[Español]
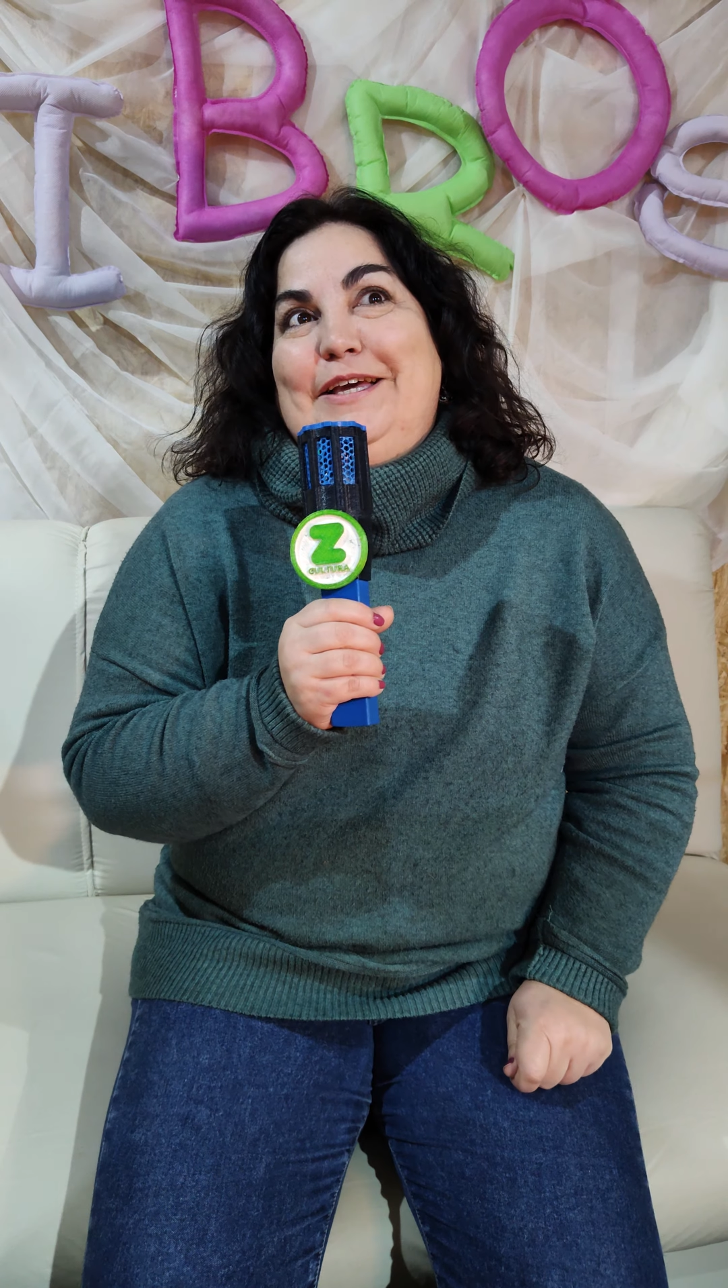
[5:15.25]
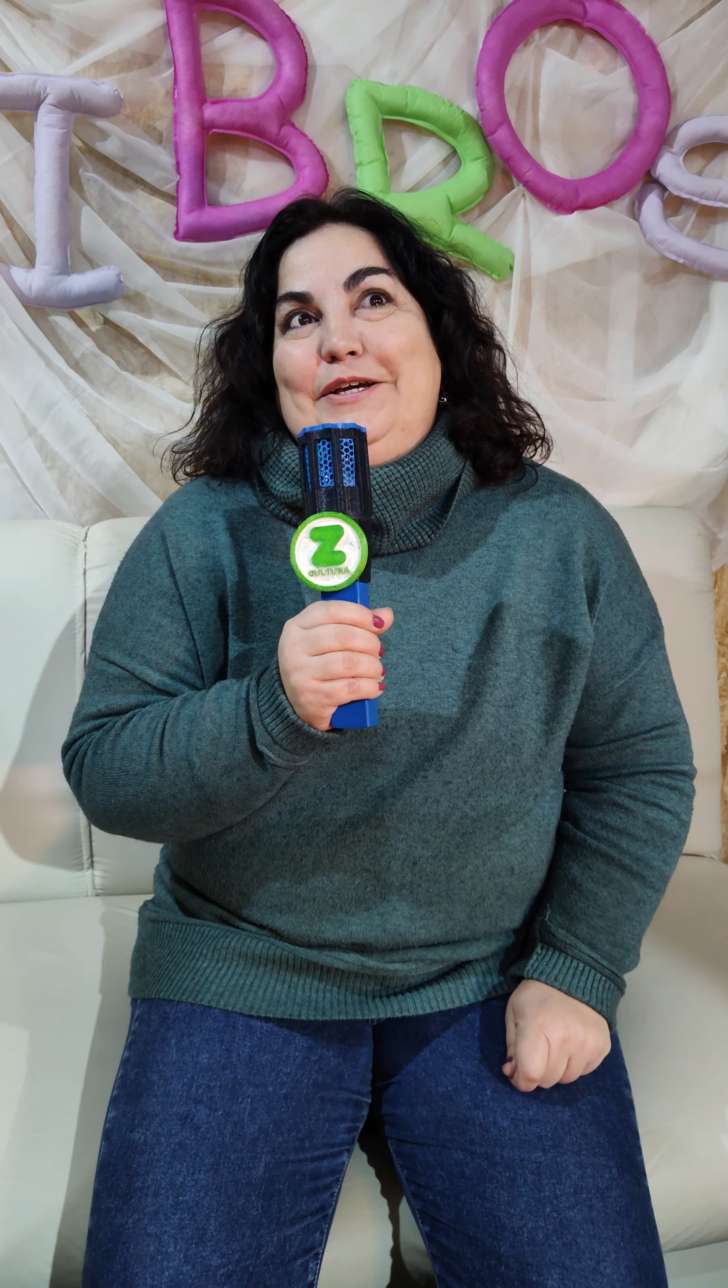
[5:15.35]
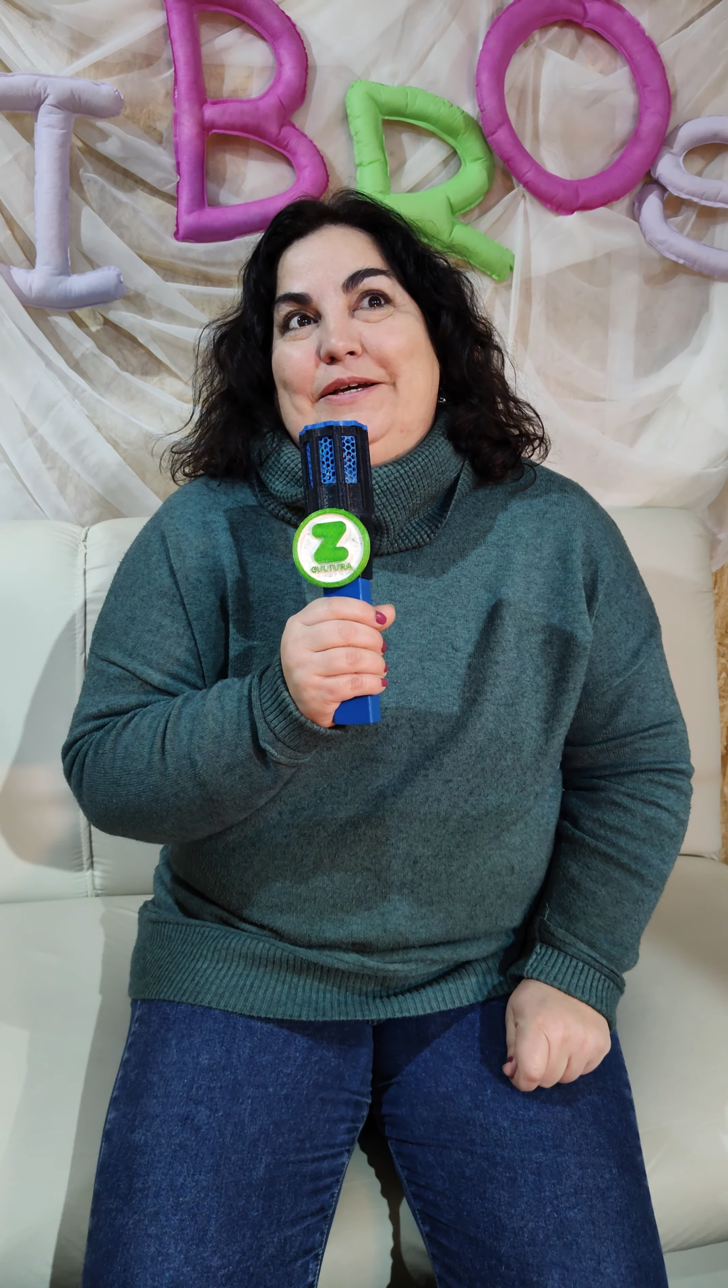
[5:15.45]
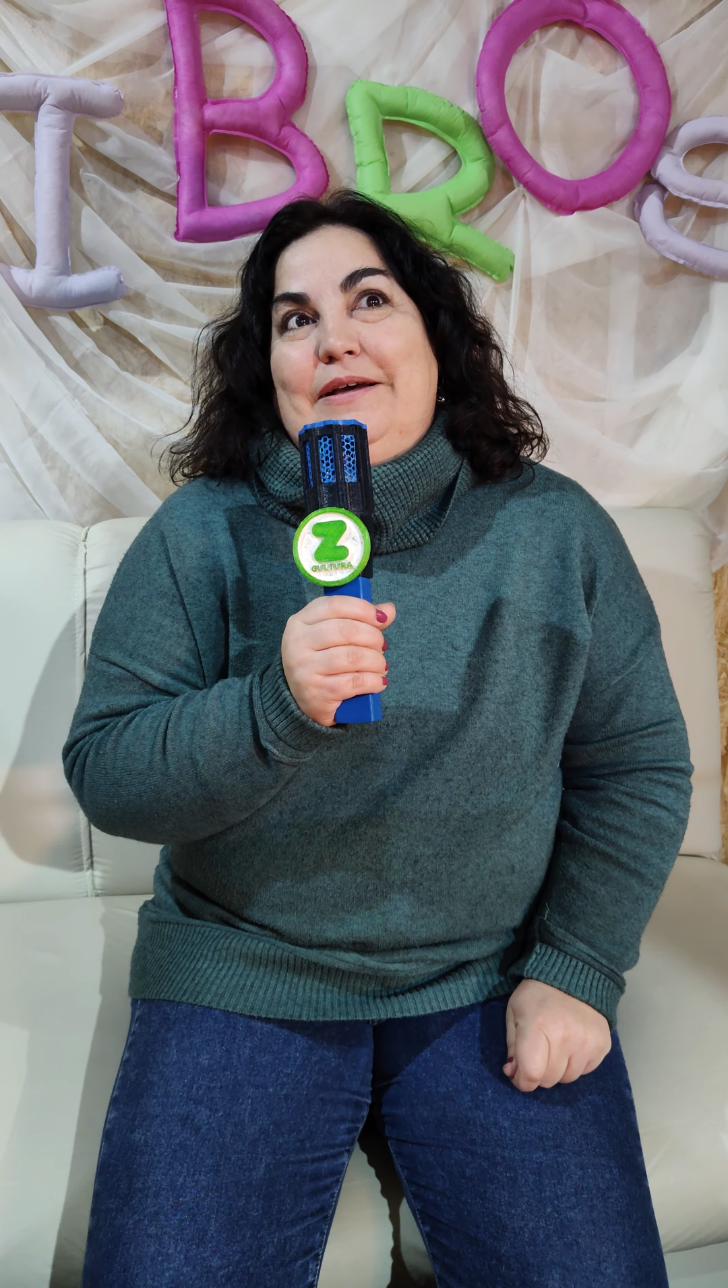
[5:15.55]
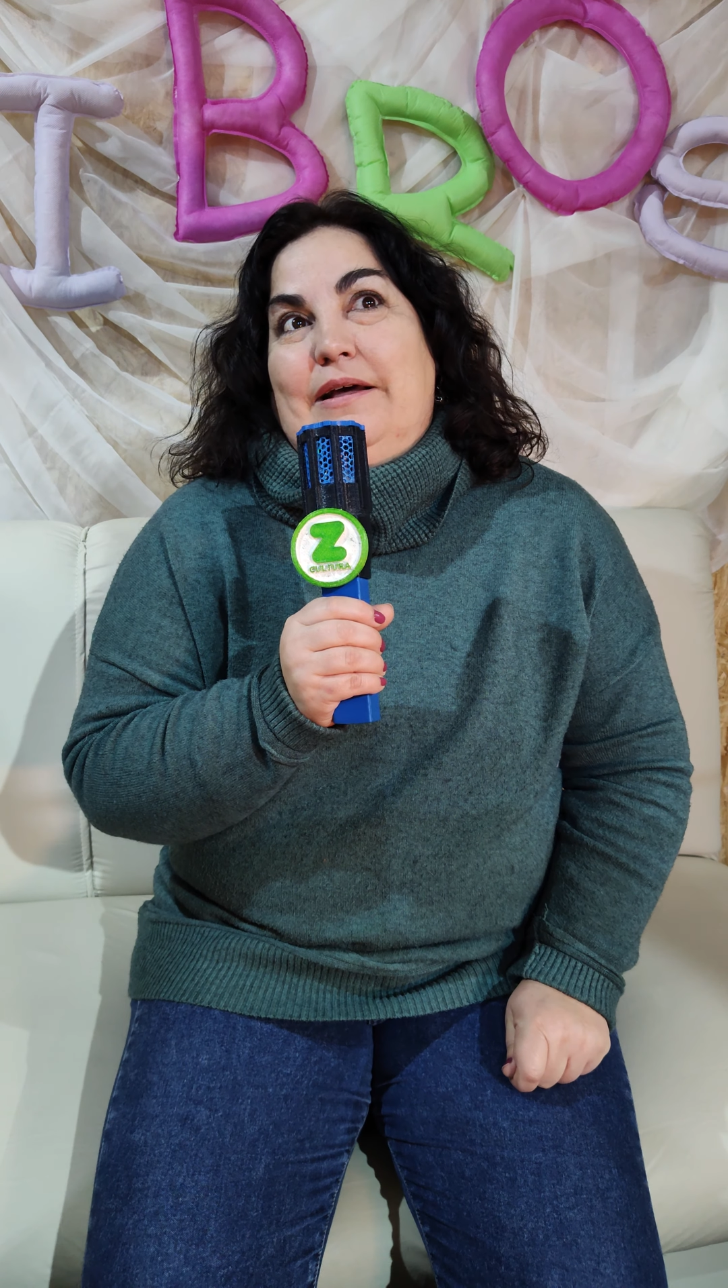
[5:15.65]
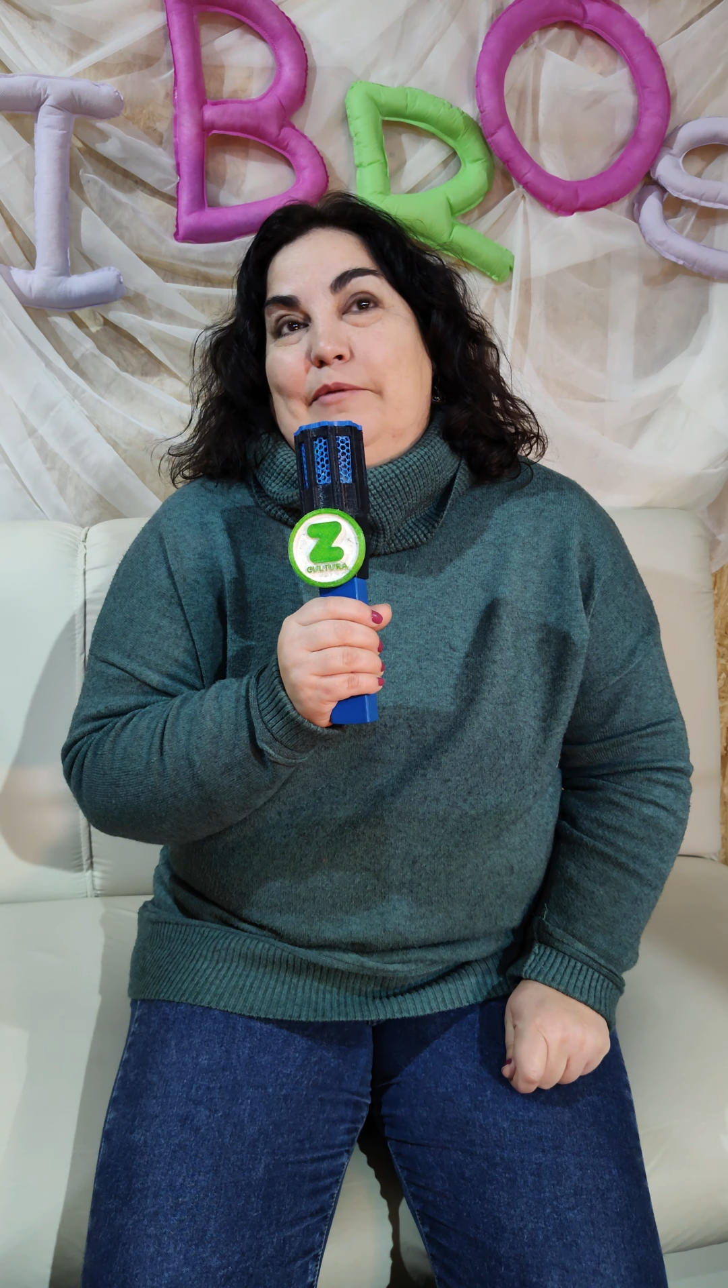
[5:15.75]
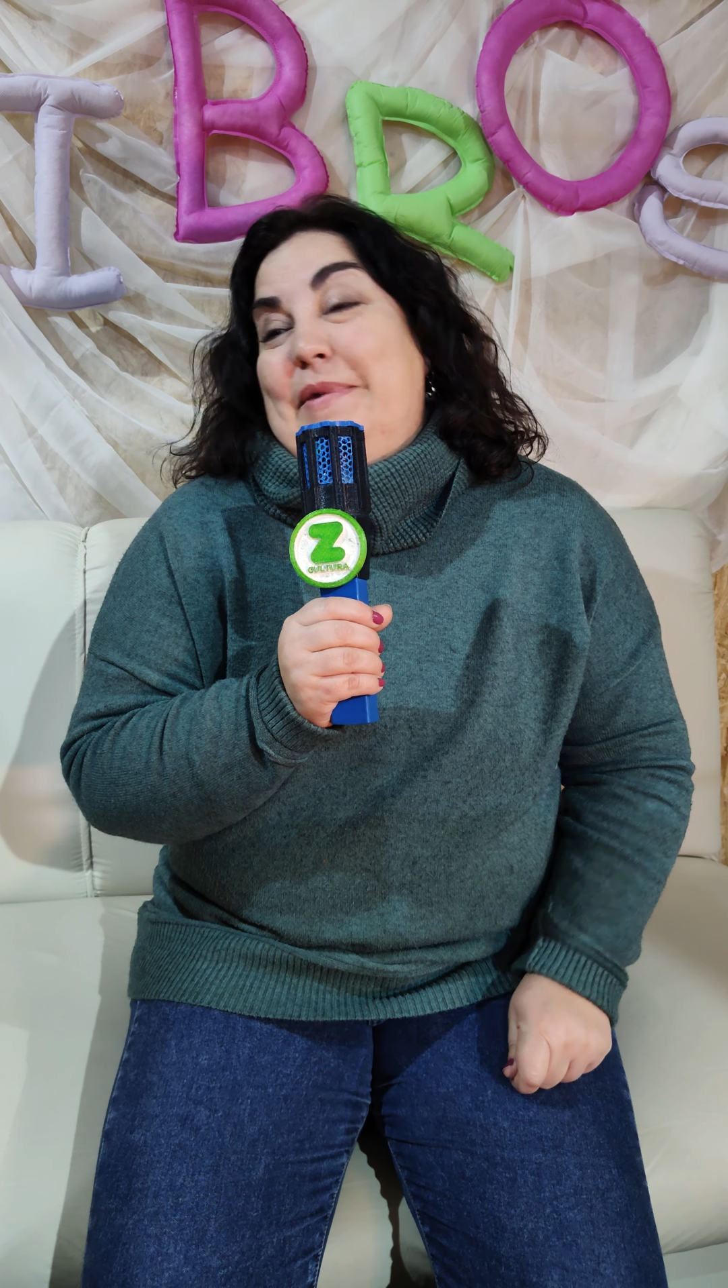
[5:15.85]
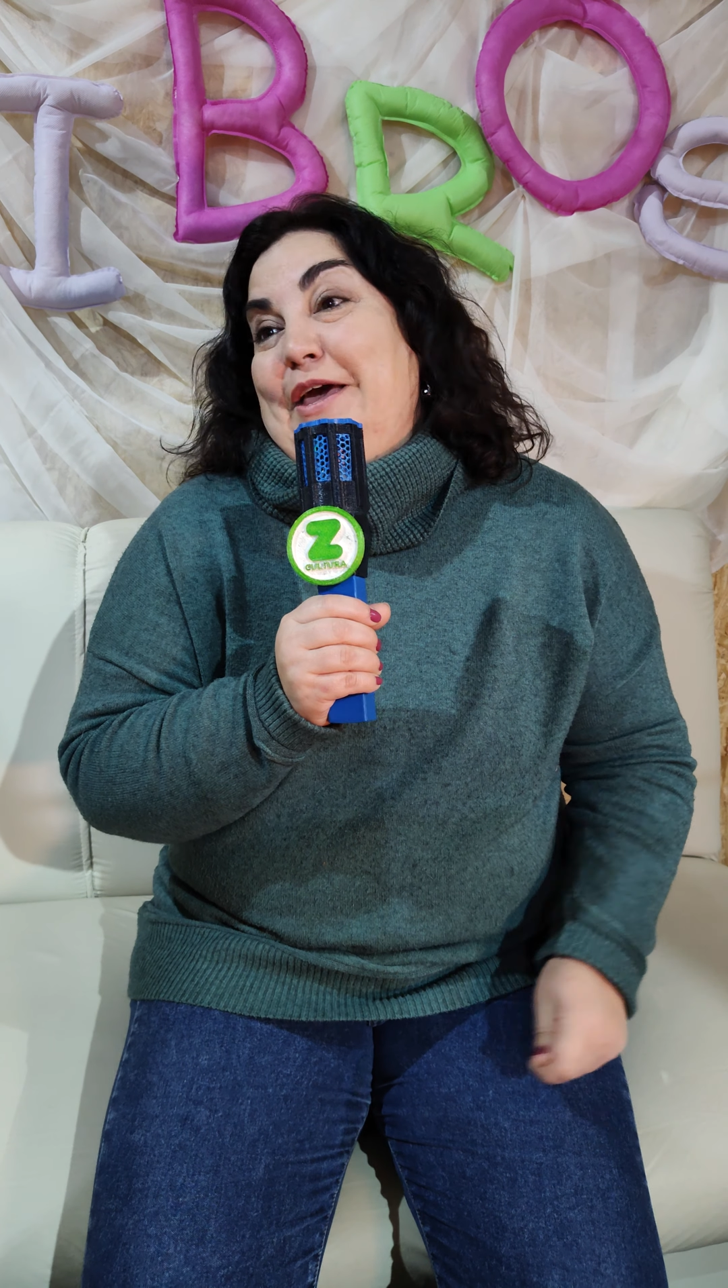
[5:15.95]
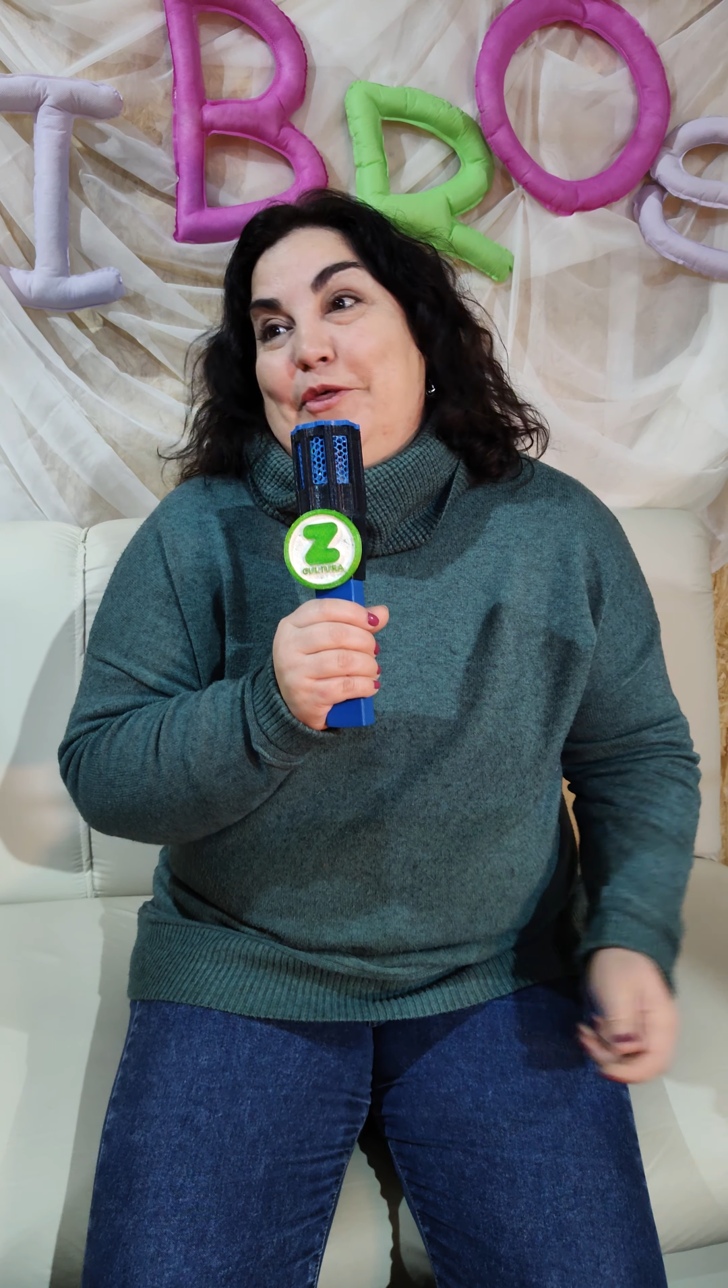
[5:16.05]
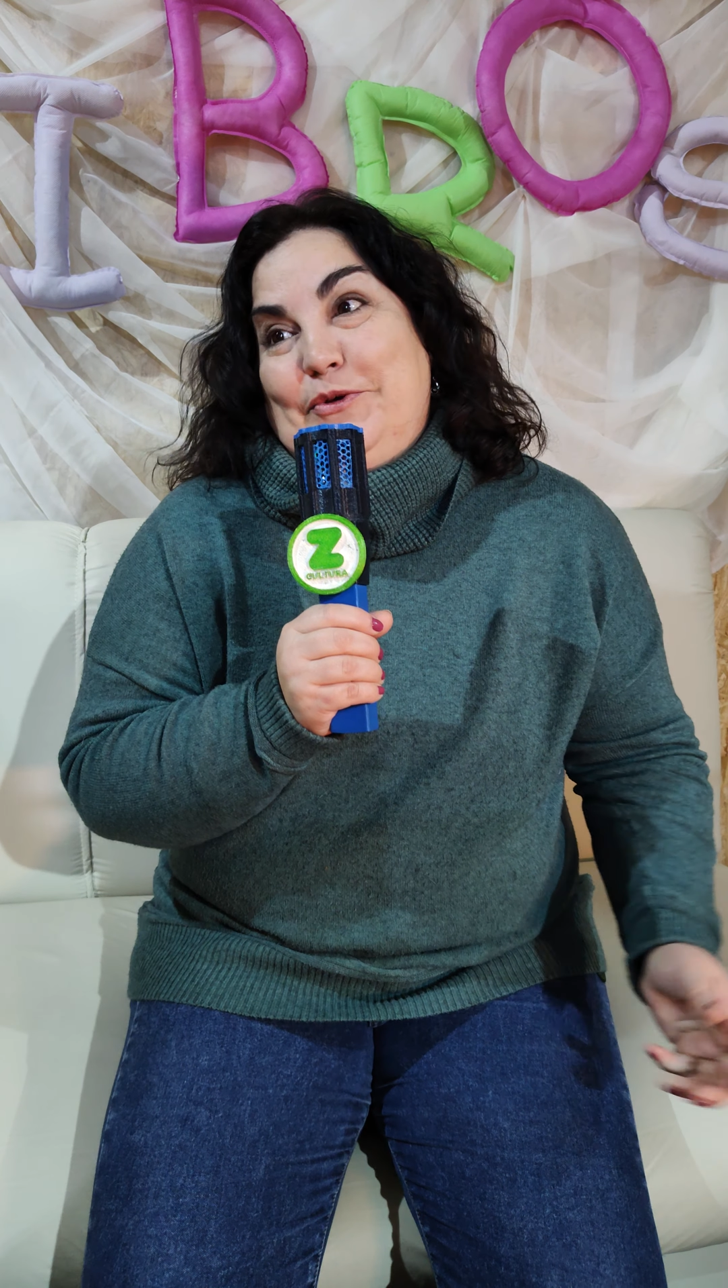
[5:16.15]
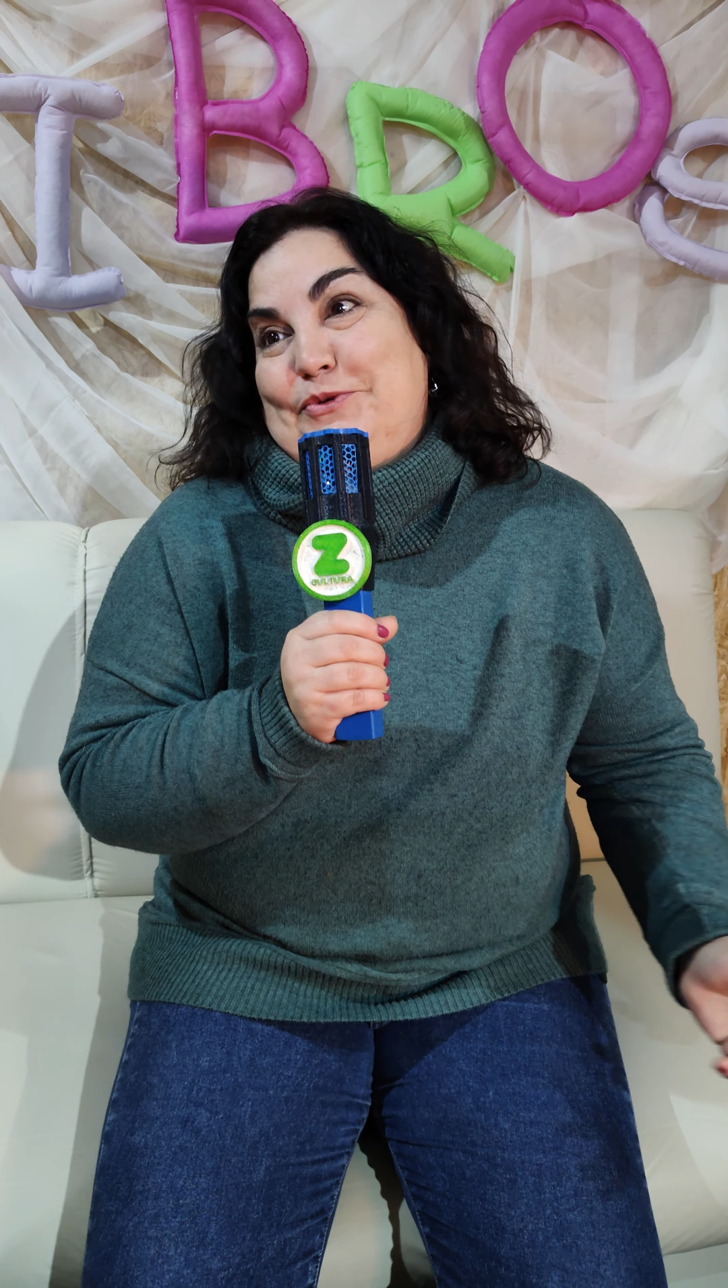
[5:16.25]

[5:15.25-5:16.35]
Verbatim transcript: Y el miedo